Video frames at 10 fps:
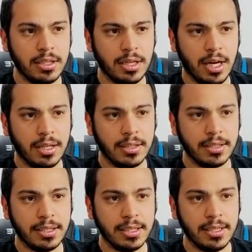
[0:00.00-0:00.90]
Aldık.
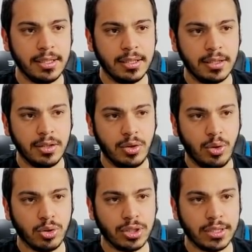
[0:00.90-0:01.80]

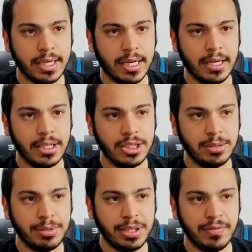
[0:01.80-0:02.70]
Ortada
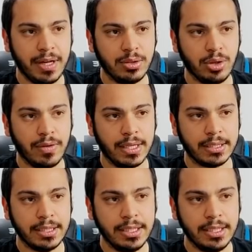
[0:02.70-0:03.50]
şimdi Rivaldo var.